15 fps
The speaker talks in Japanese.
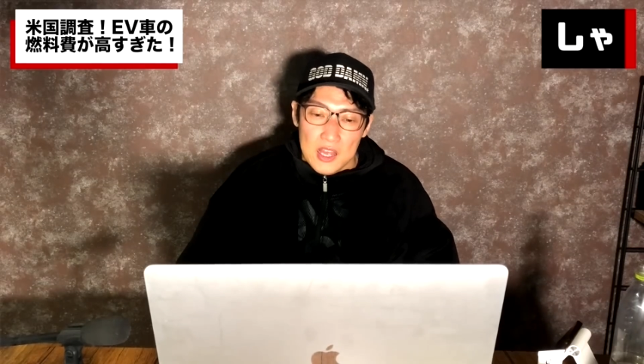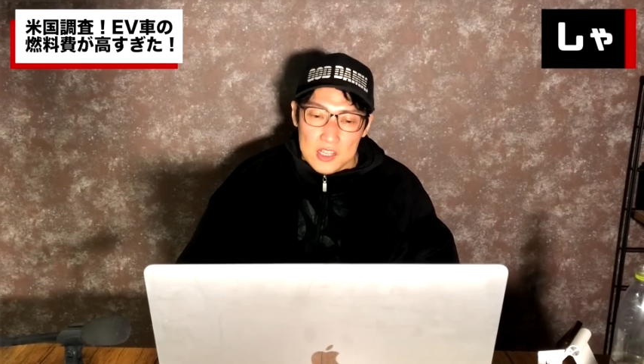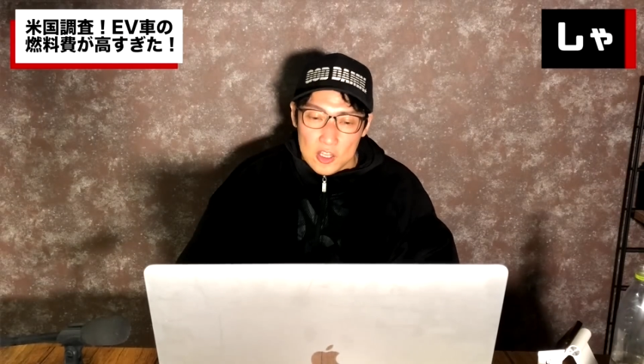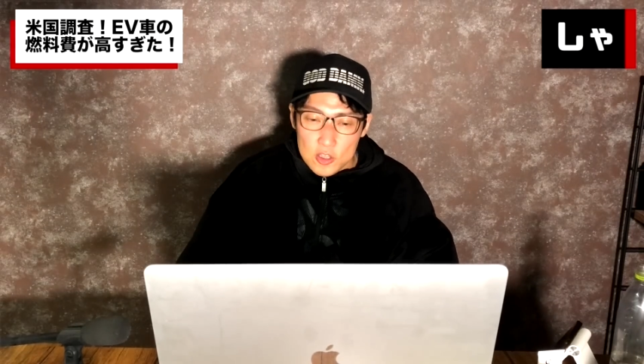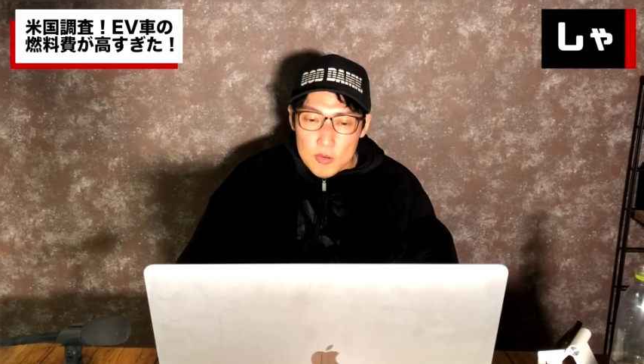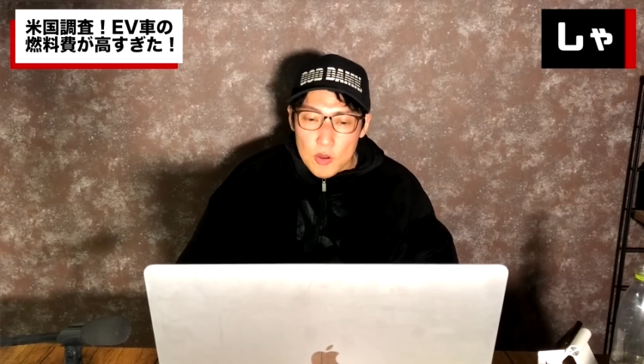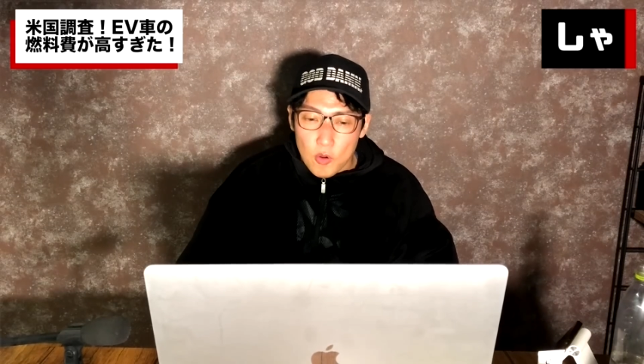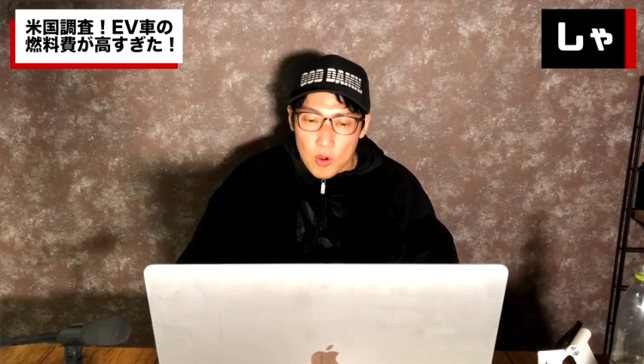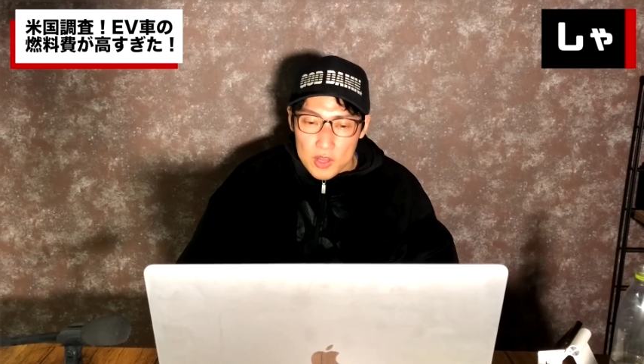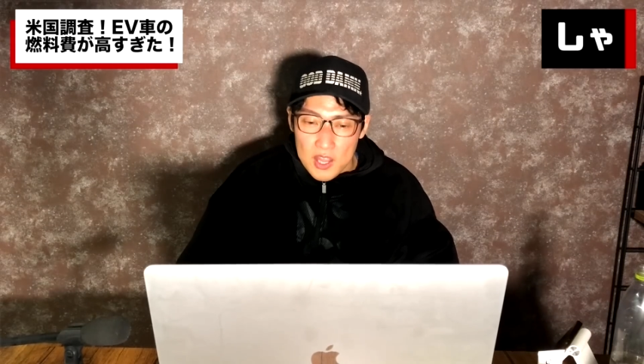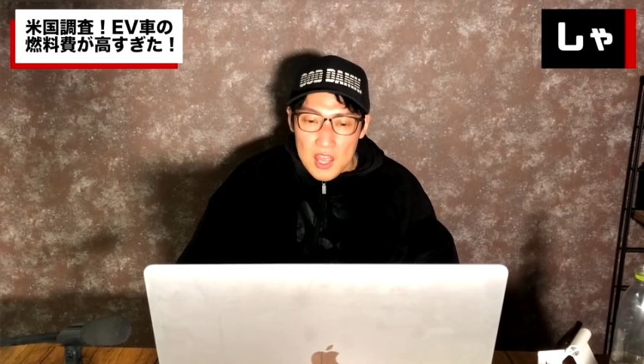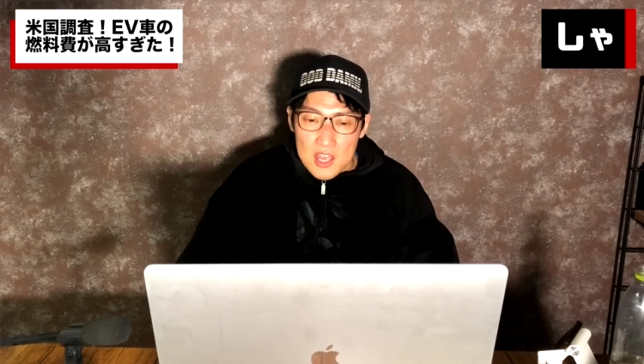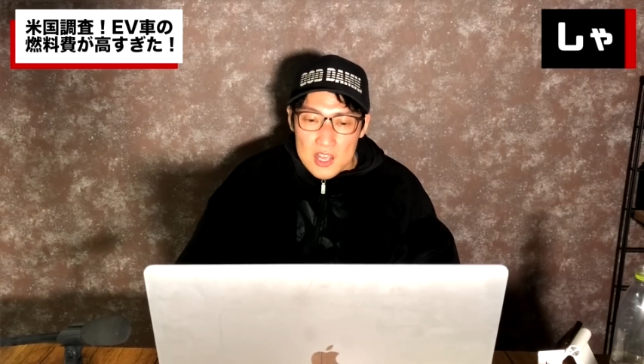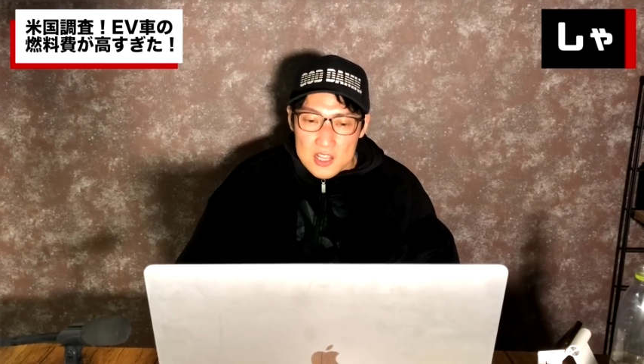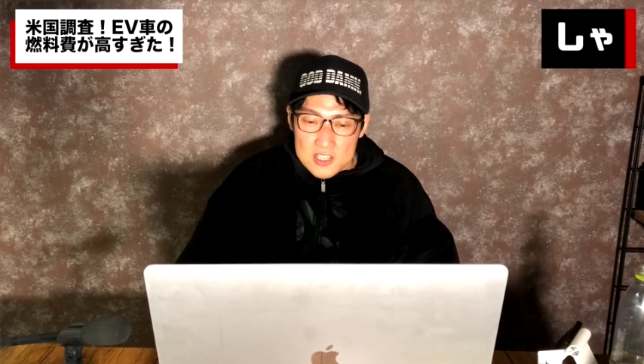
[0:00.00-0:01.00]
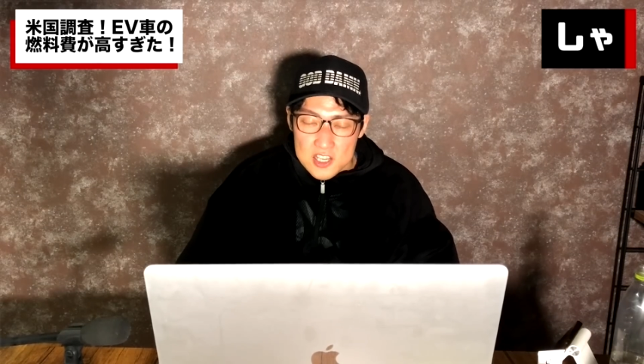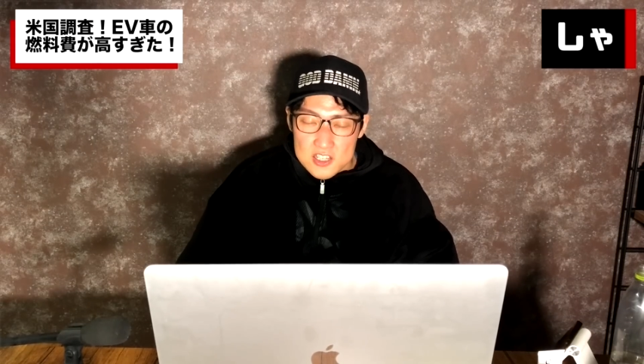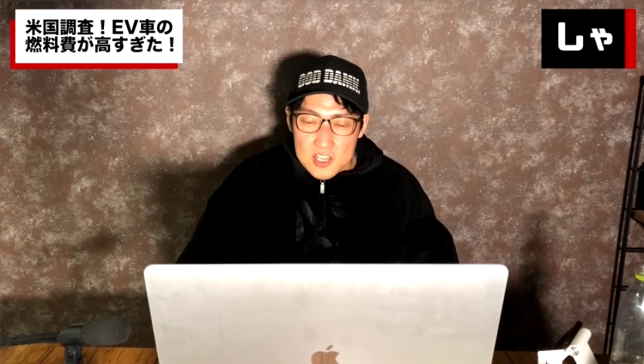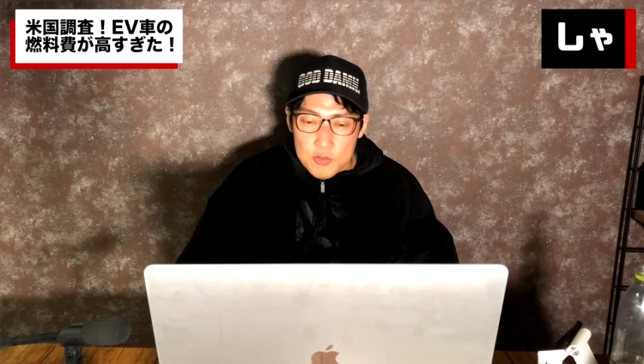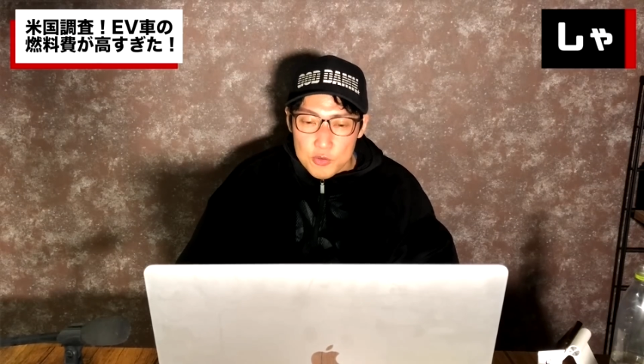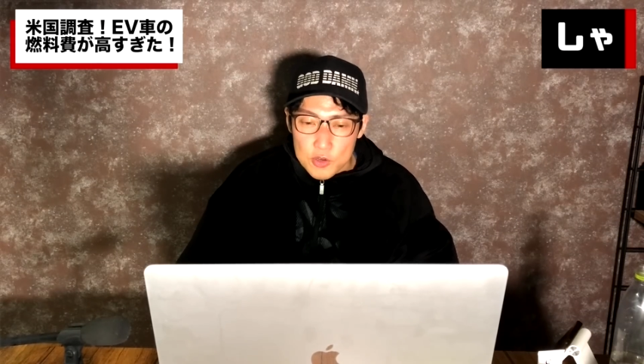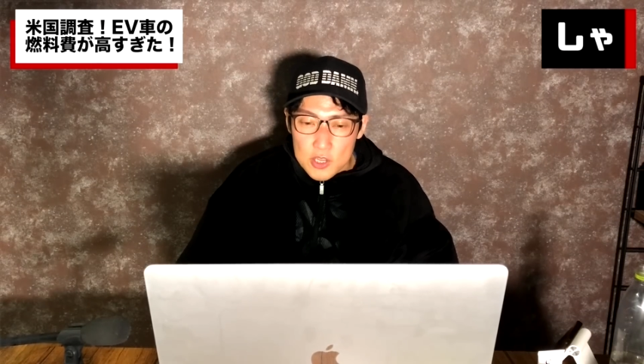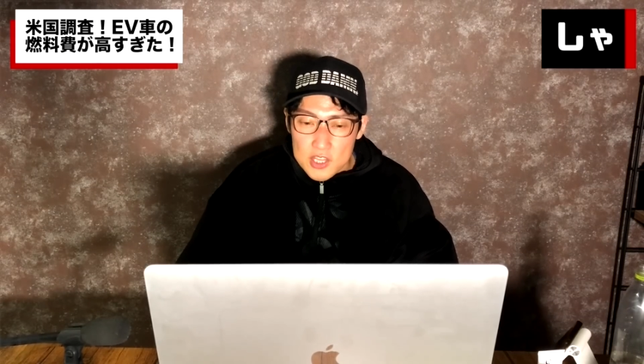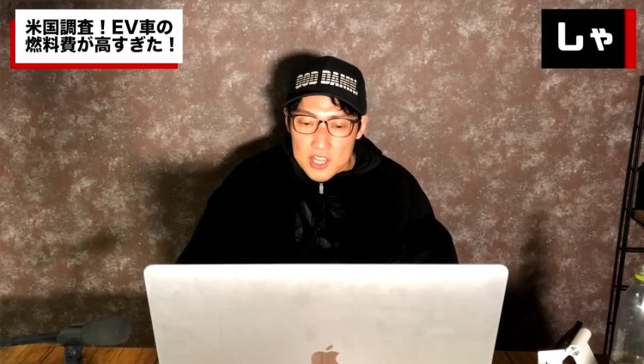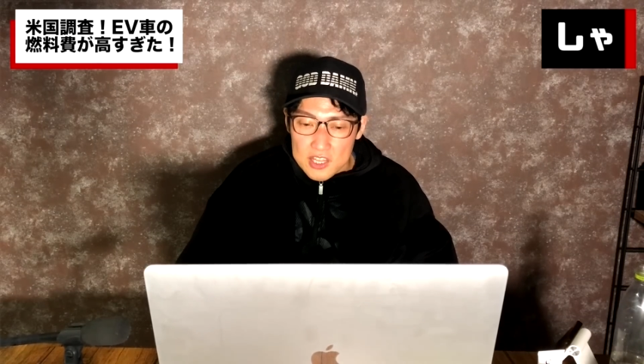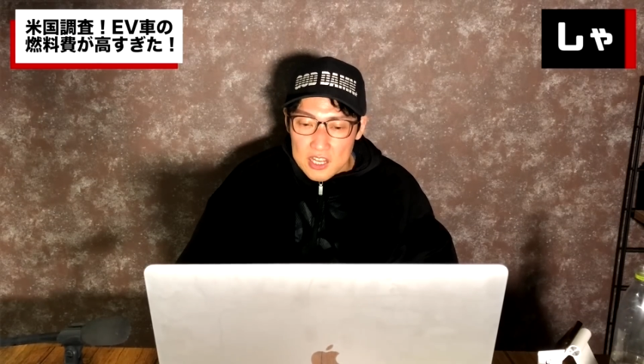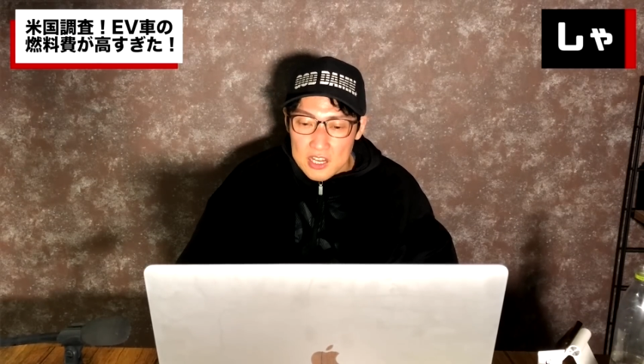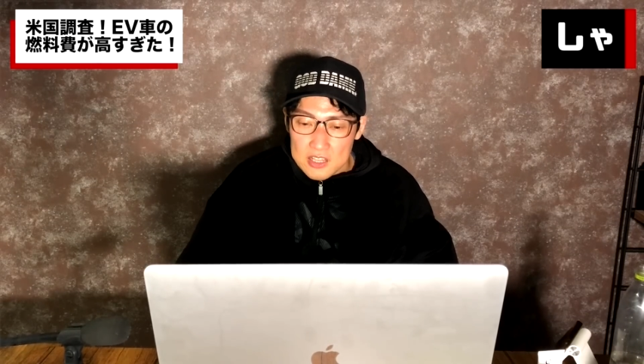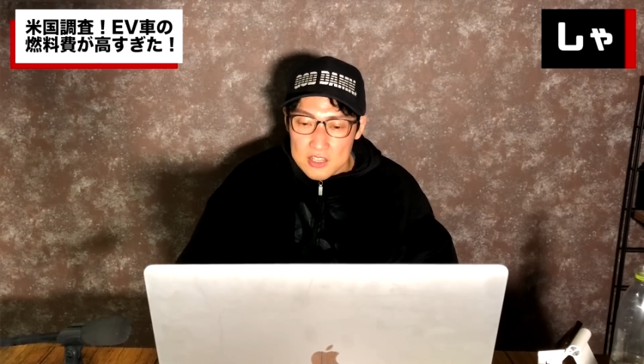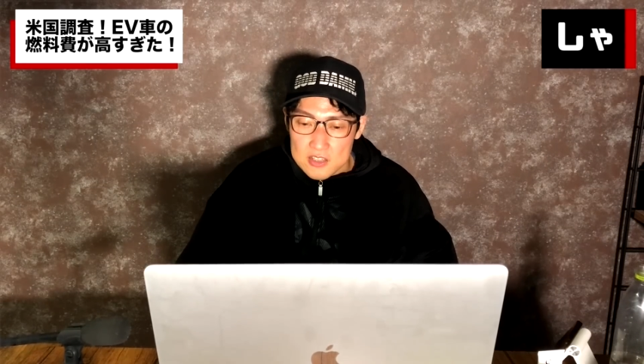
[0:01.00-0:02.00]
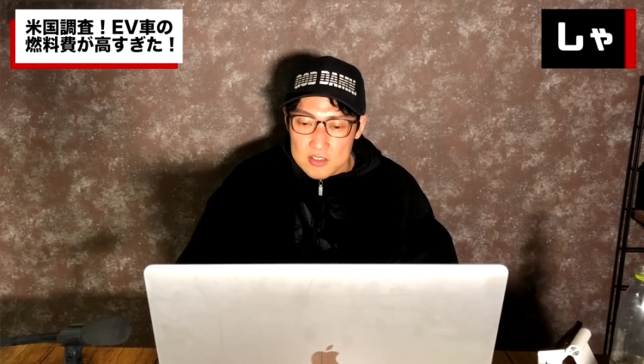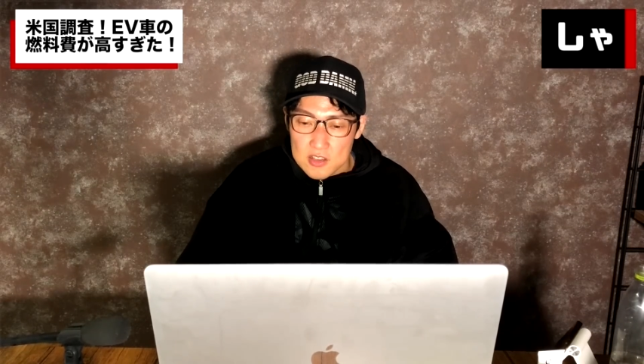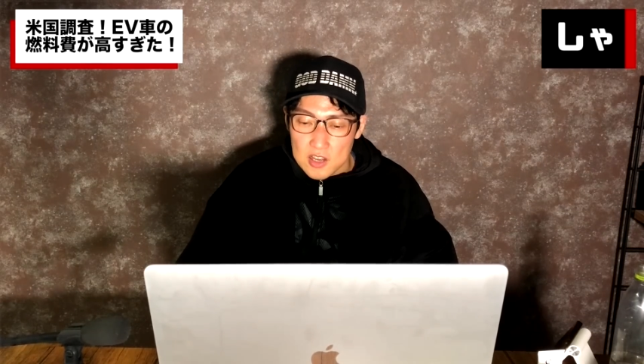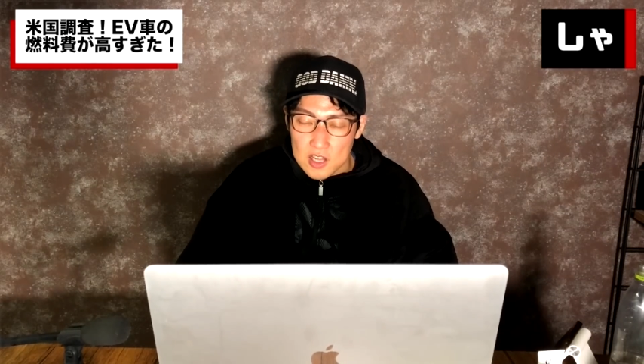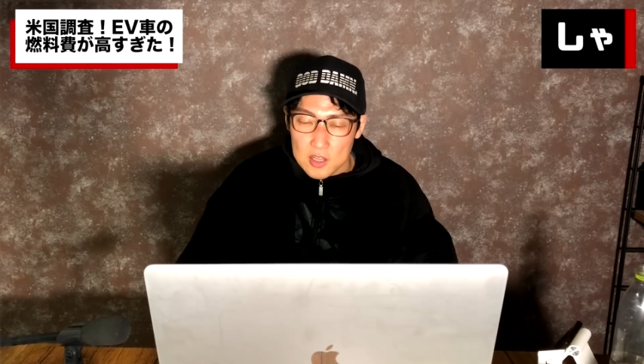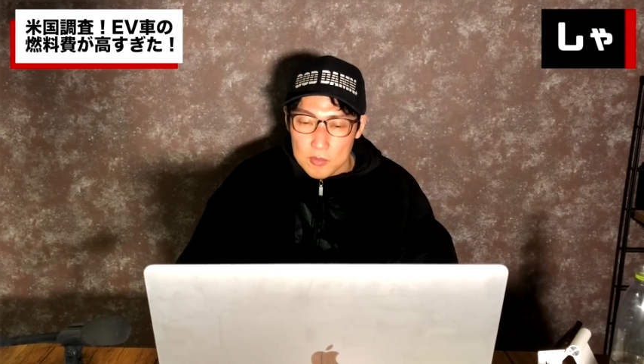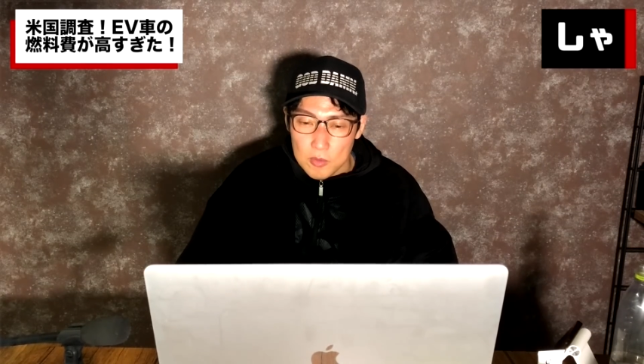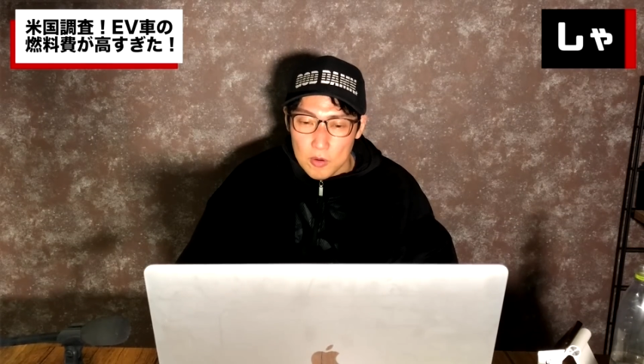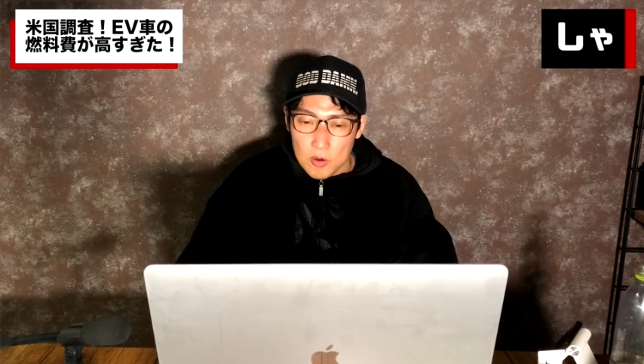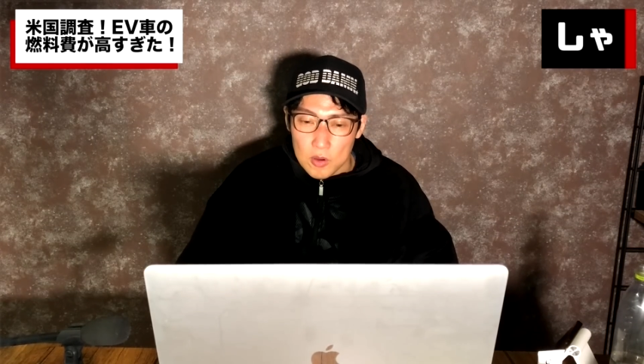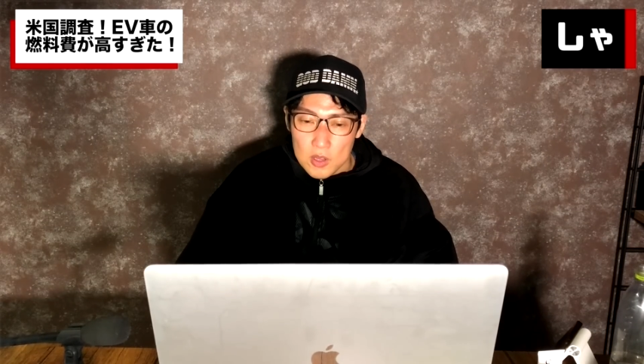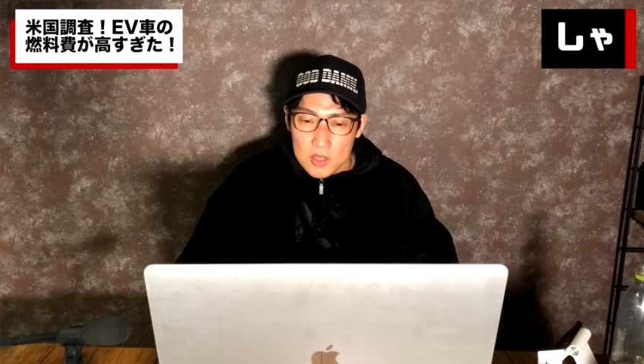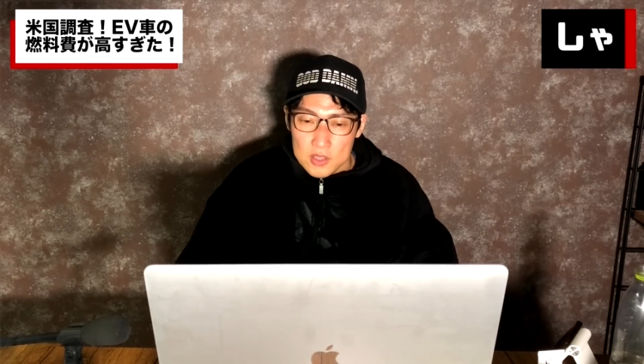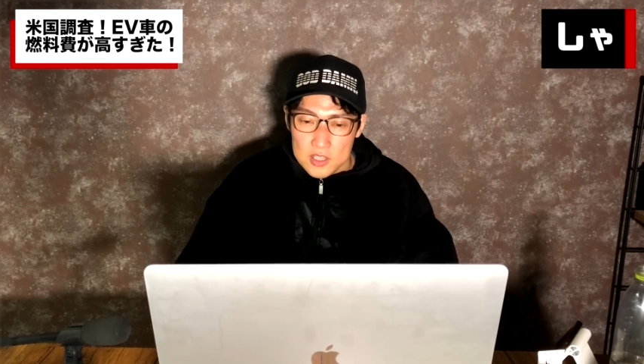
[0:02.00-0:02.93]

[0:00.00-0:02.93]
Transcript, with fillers: 例えばこれね、全然古いデータなんですけれども、